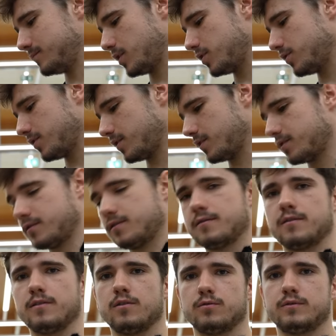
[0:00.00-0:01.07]
l'olio di cocco
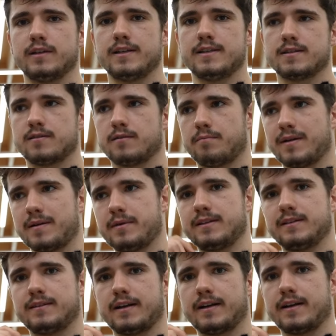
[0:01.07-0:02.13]
lo utilizzo prima di
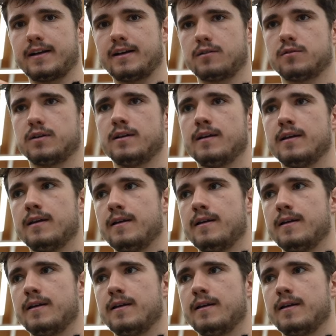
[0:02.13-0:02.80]
entrare in acqua,